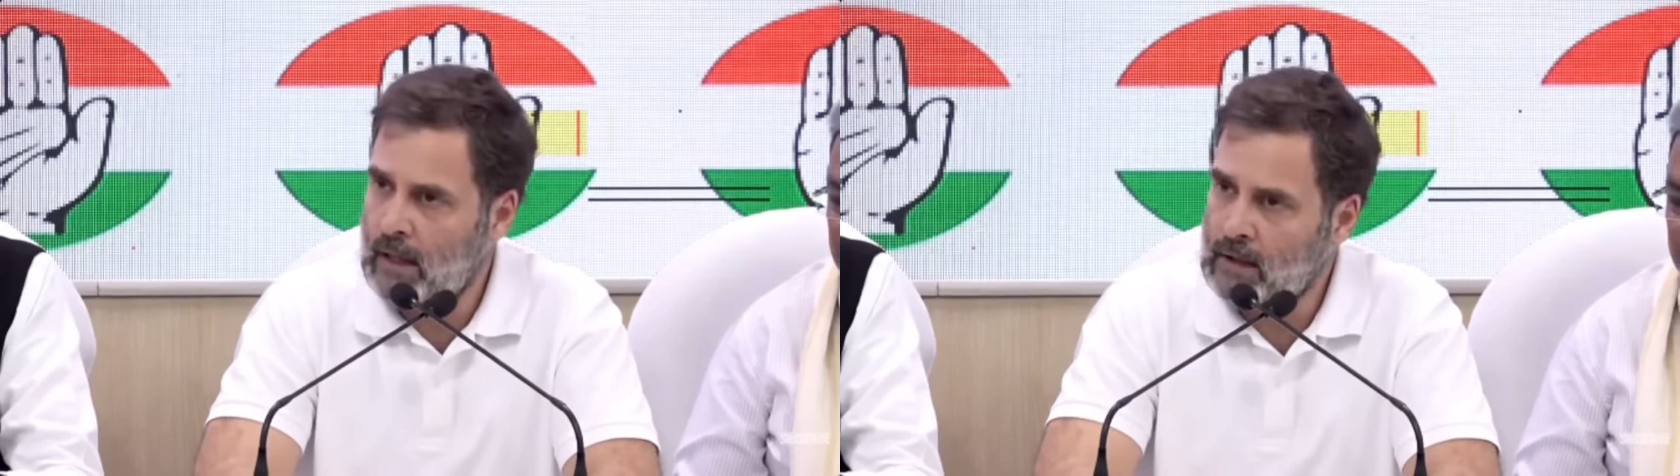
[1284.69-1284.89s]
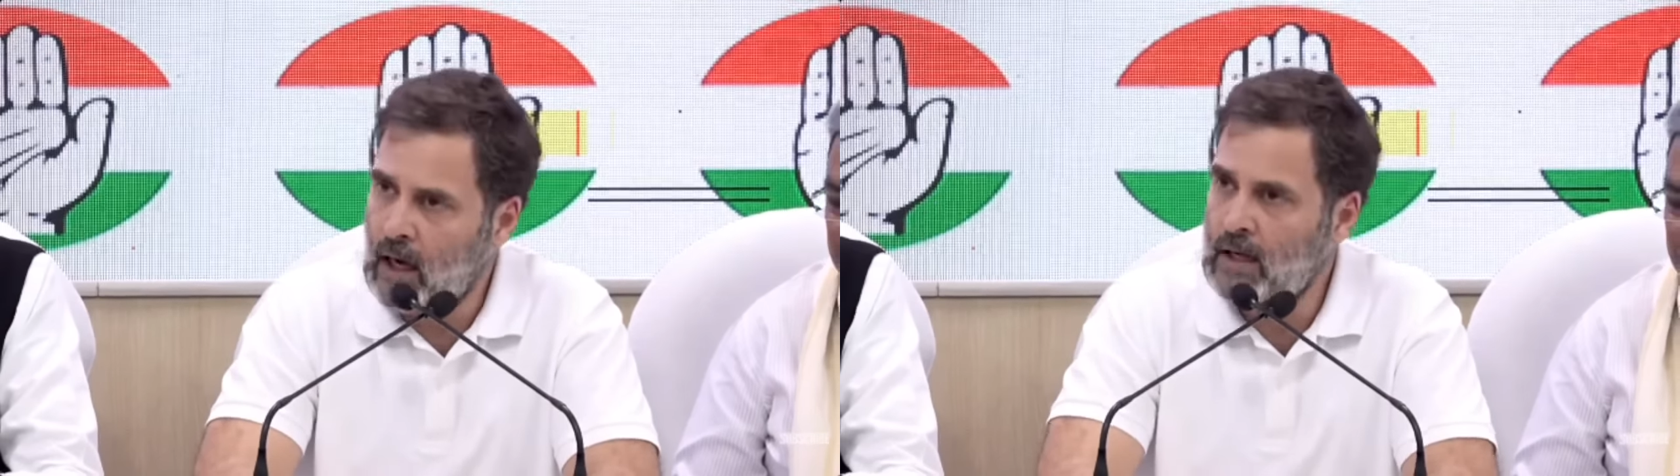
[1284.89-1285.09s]

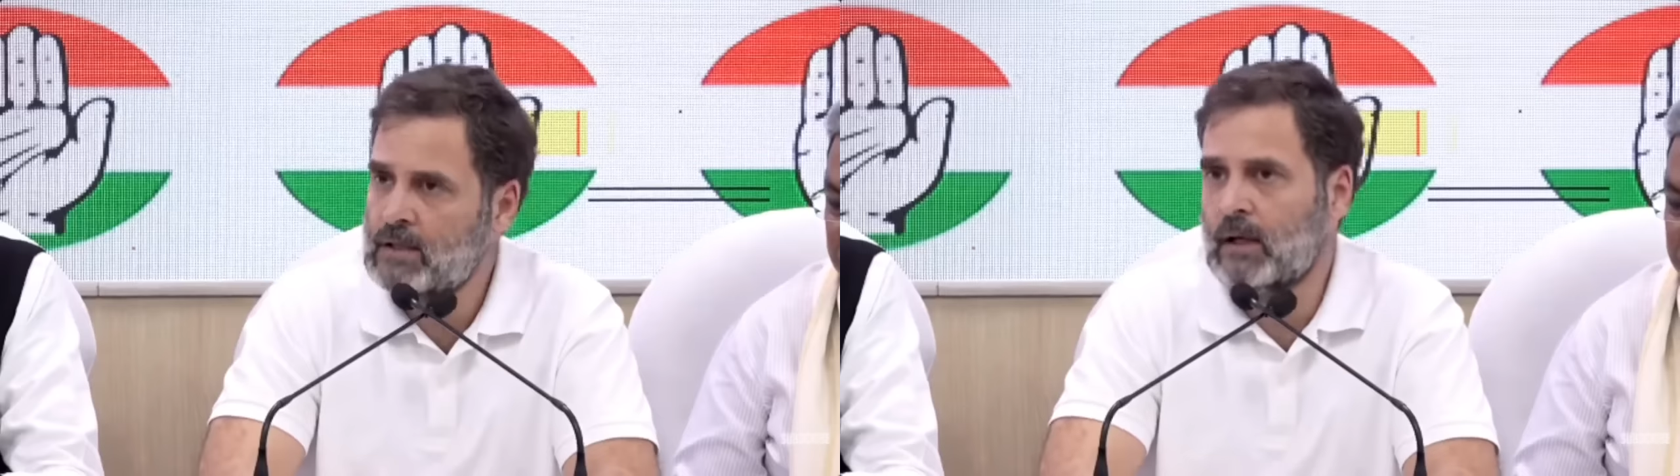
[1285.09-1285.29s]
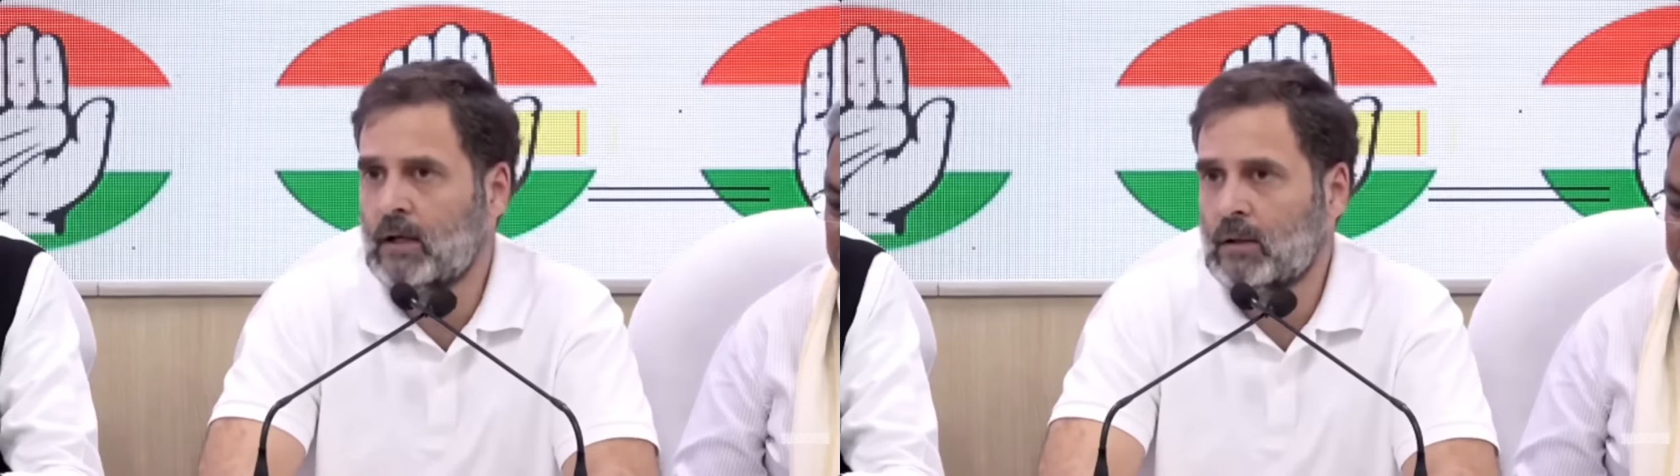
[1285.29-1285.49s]

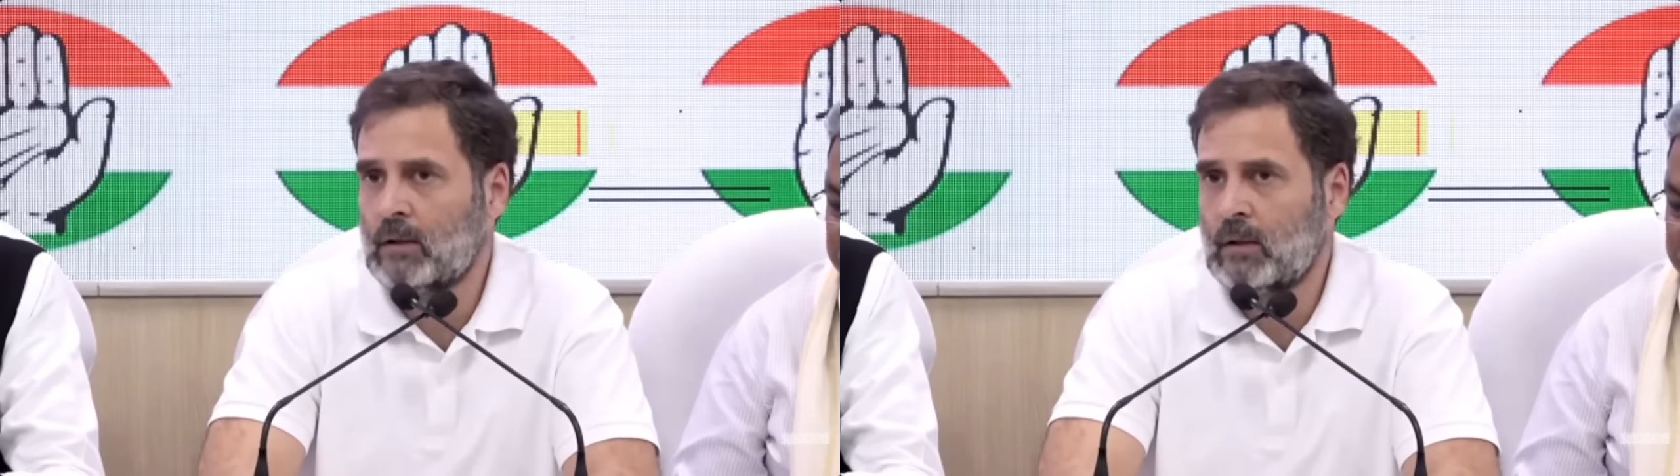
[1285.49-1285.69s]
ऐतिहासिक